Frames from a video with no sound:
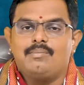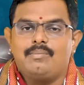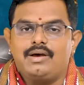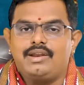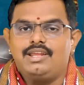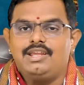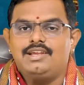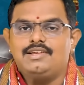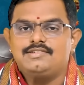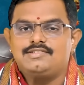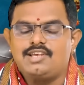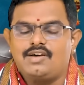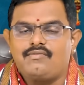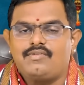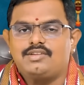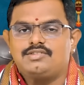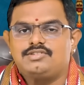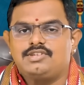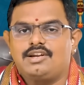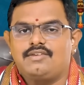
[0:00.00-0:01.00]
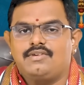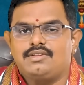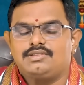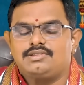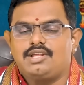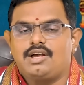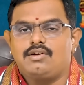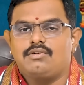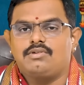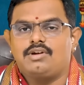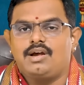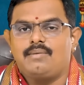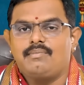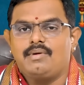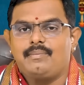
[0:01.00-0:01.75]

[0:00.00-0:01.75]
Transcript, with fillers: మరి ఈ సంవత్సరం అంతా కూడా